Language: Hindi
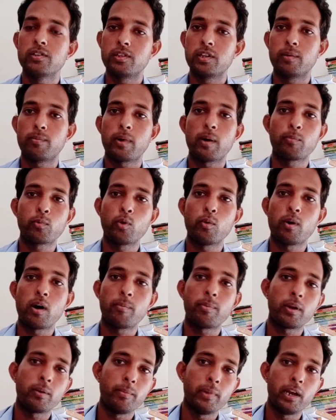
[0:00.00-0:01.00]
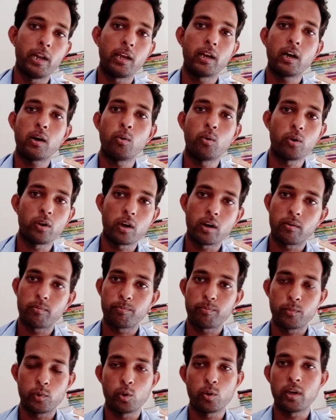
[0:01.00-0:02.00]
सिर्फ आपको वहाँ पर मिलेगा और
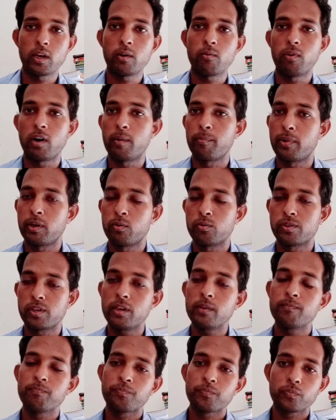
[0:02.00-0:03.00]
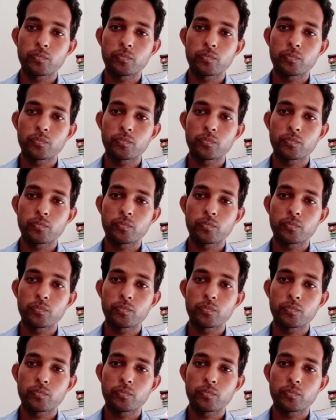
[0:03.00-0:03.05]
आप जो है वहाँ पर उसे